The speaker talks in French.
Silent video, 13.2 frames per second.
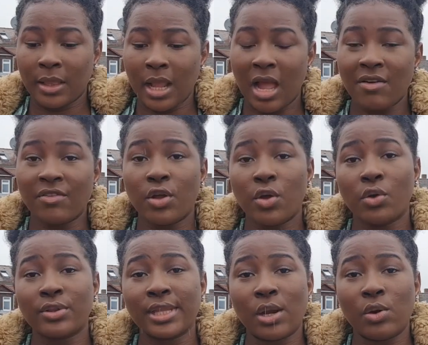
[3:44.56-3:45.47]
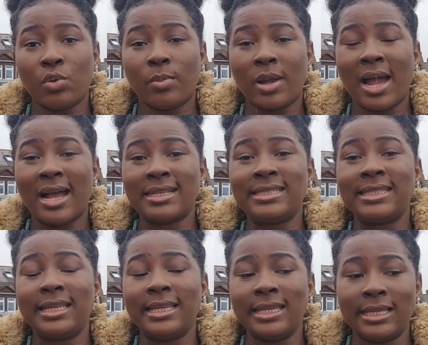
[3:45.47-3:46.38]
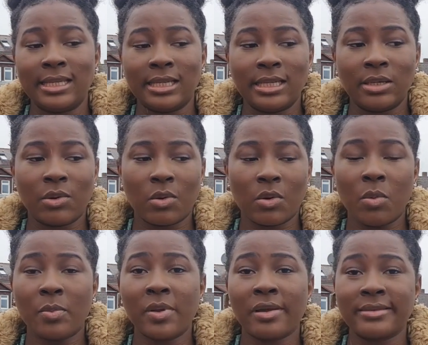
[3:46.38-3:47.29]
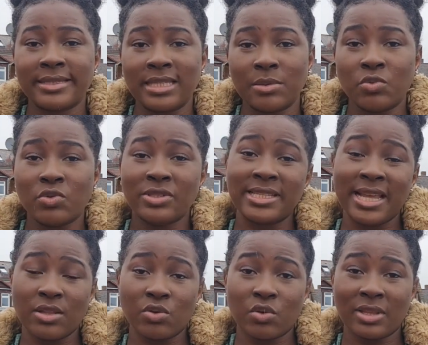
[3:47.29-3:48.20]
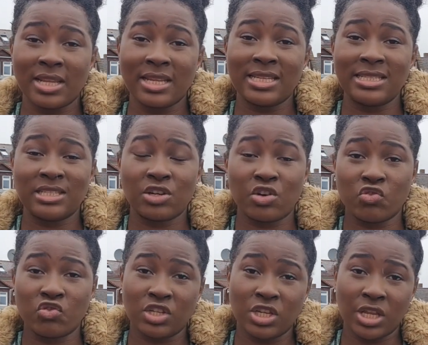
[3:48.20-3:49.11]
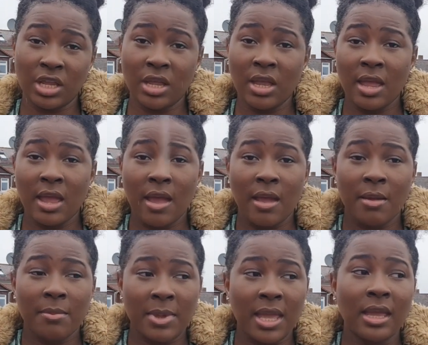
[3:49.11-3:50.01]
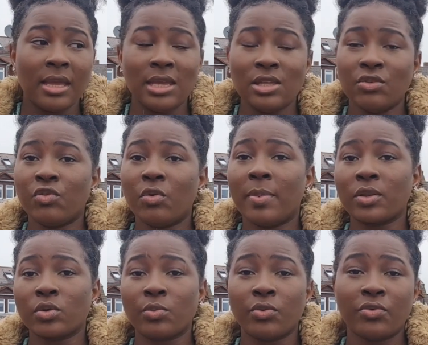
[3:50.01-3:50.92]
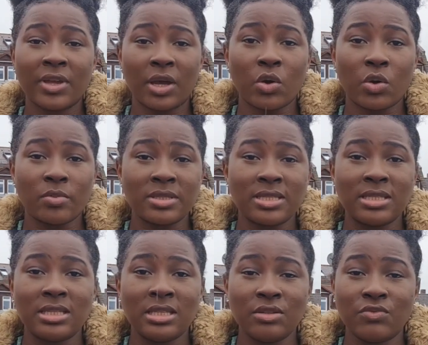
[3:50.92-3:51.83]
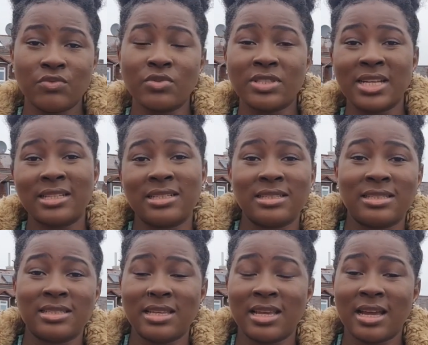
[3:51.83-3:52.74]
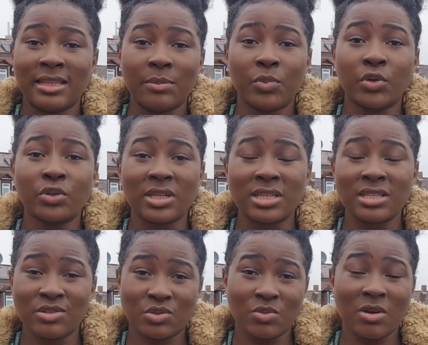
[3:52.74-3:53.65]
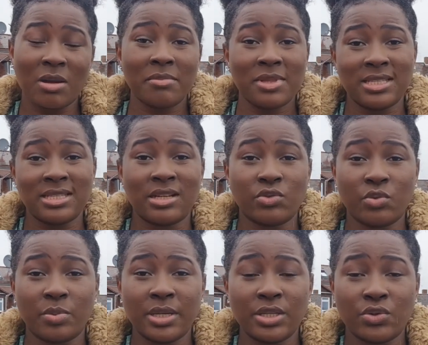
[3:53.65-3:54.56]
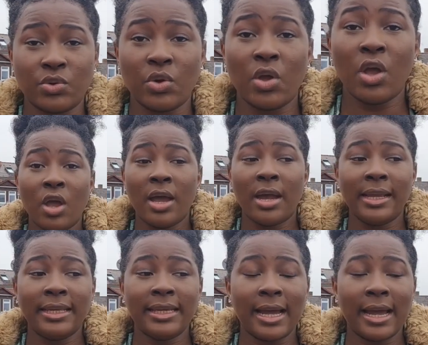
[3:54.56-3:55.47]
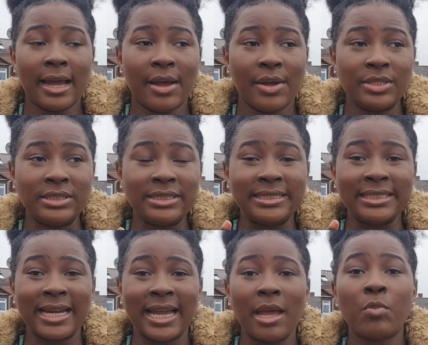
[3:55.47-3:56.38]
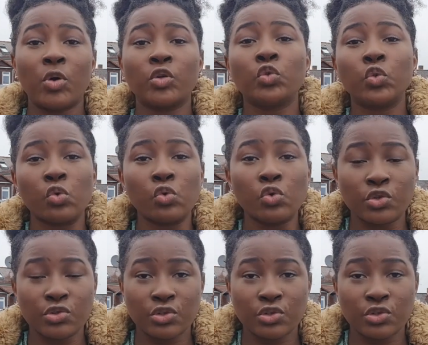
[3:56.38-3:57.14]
avec un allemand assez compréhensible. C'est on des étrangers, mais il ne faut pas non plus faire comme si vous adressiez à n'importe qui. Ce sont quand même des entreprises. Il y a un très bon tools